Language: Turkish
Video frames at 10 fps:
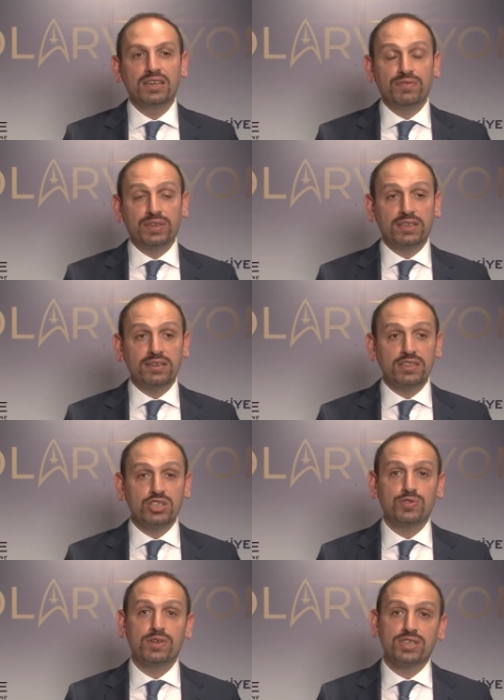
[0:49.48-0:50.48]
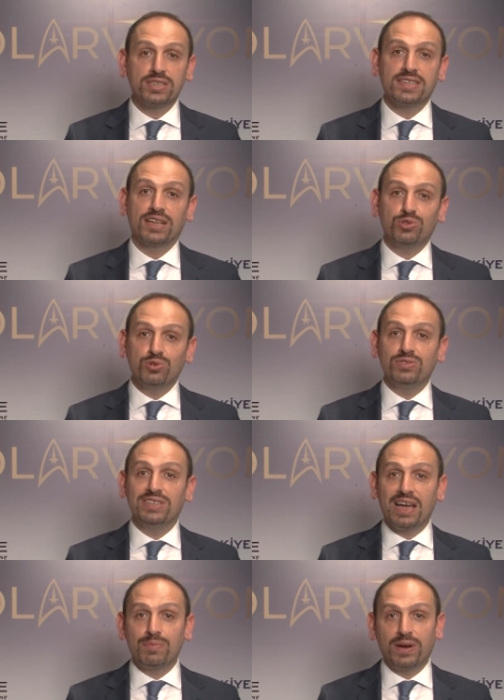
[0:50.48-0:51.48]
fikir alışverişi, sektörün
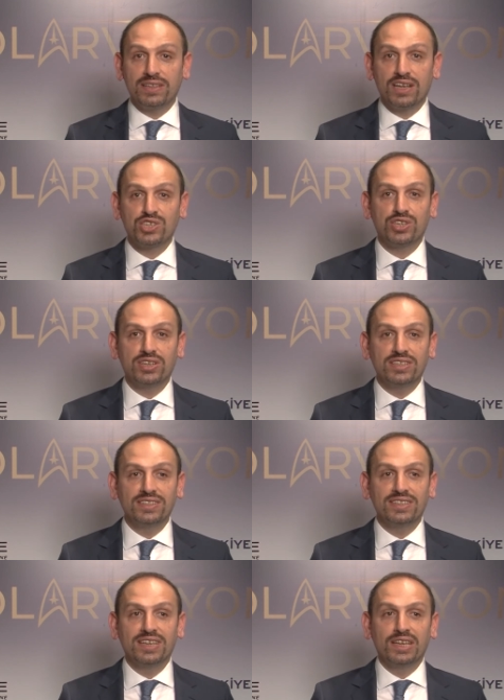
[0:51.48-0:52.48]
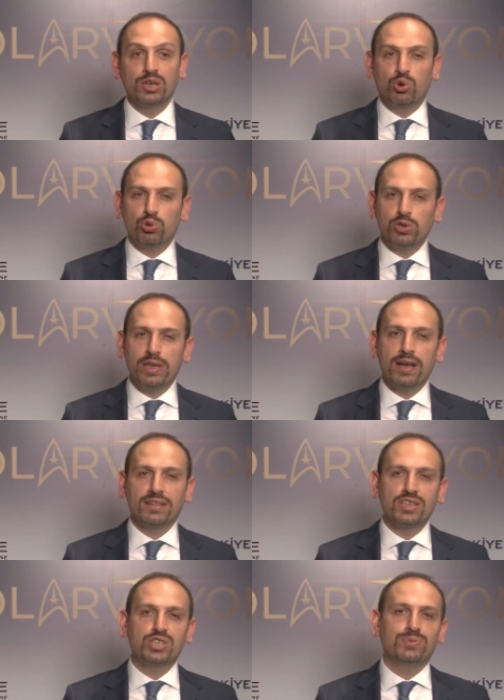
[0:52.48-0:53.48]
diğer paydaşlarının konuya
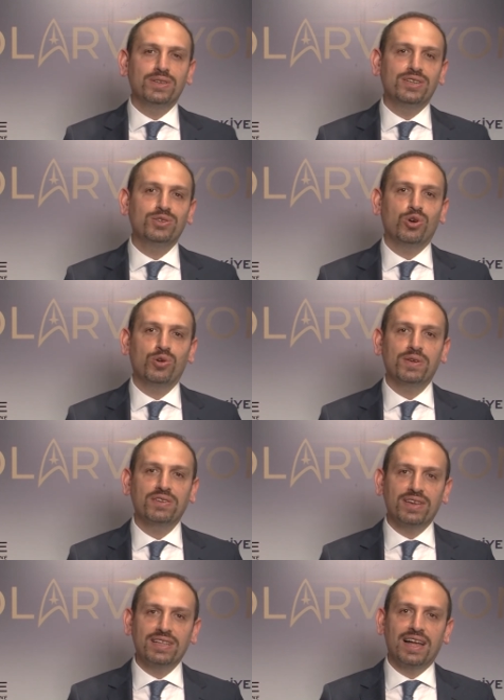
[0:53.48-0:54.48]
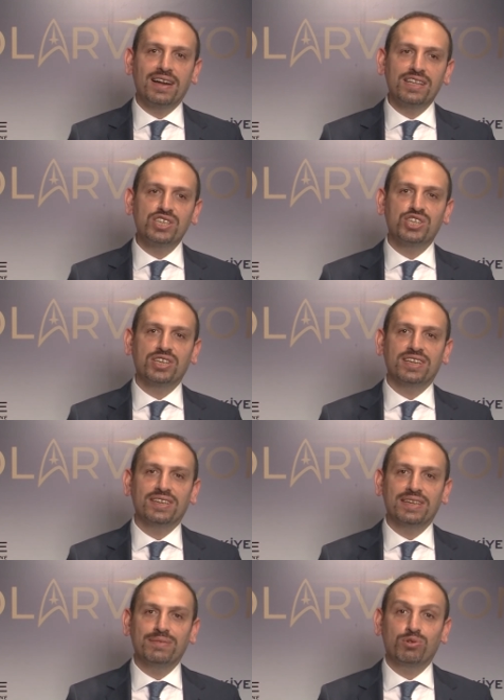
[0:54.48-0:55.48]
yaklaşımlarını görmek ve ilerleyişi
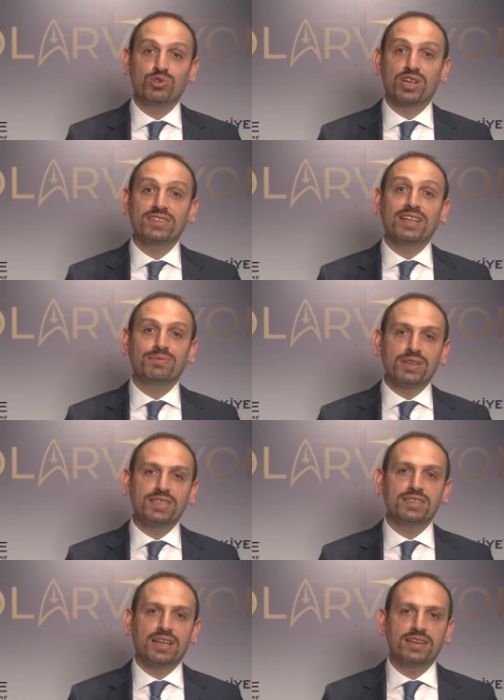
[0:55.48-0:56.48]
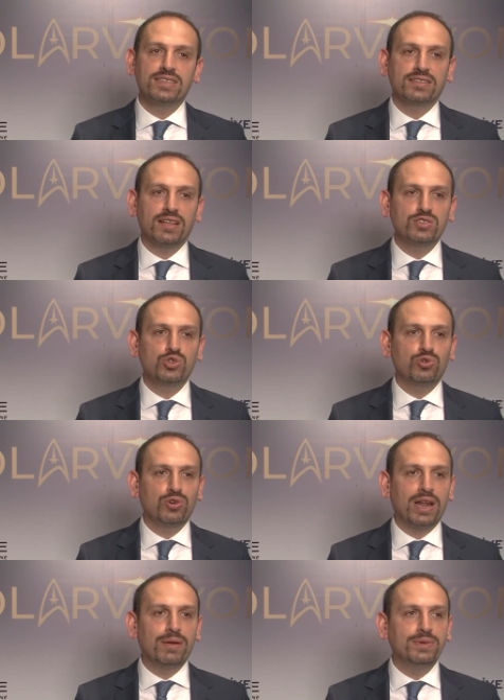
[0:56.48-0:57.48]
e, projekte etmek için gerçekten çok
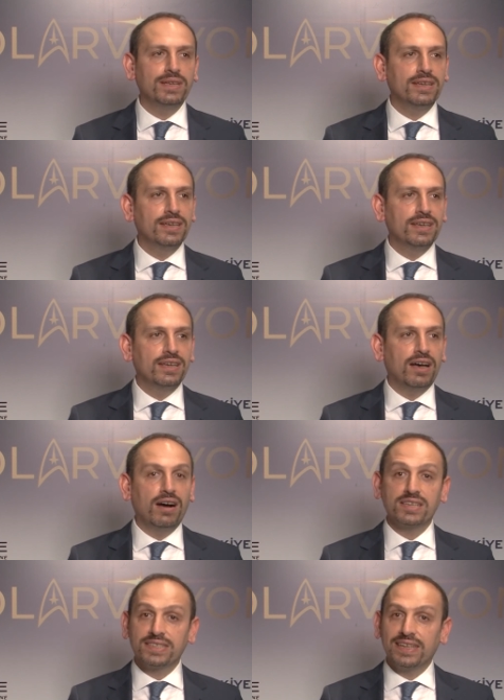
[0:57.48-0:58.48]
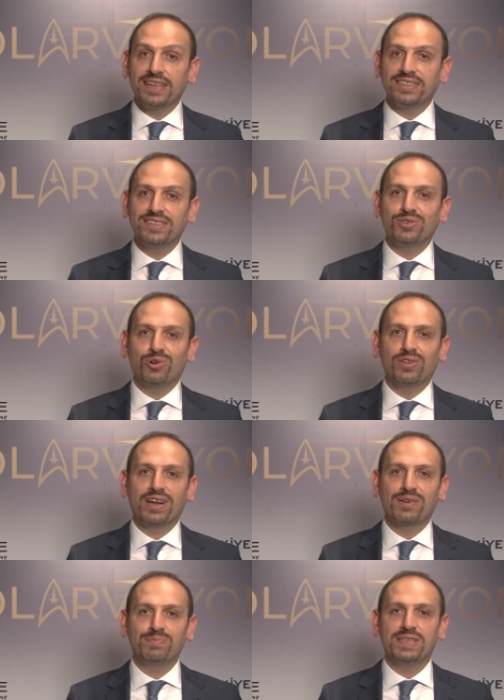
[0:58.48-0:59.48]
önemli. Aks Elektrik
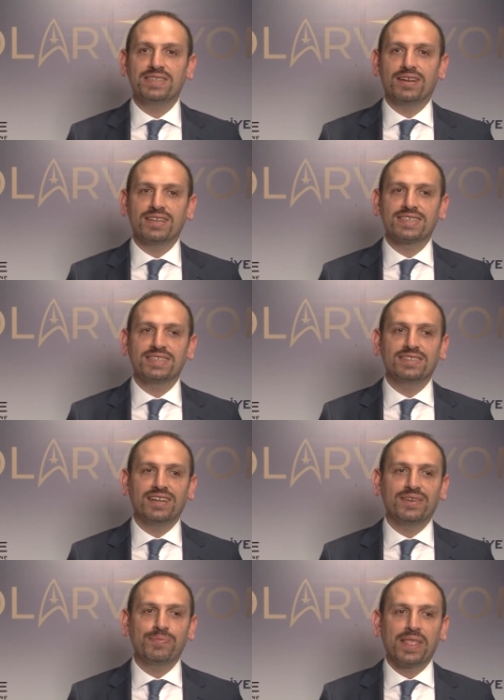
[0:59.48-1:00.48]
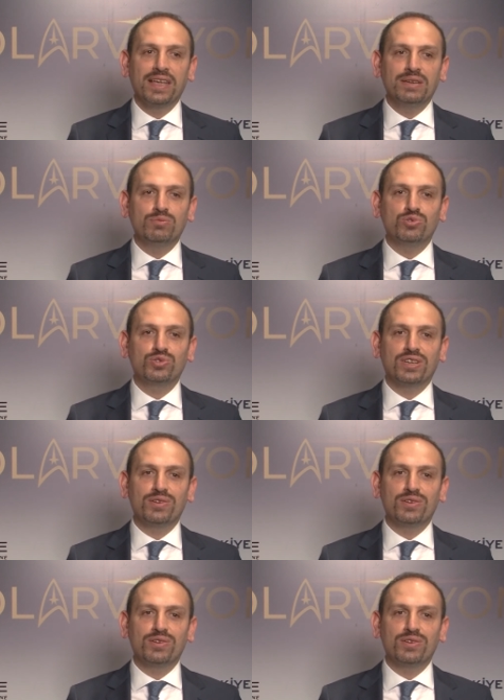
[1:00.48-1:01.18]
olarak biz de aslında burada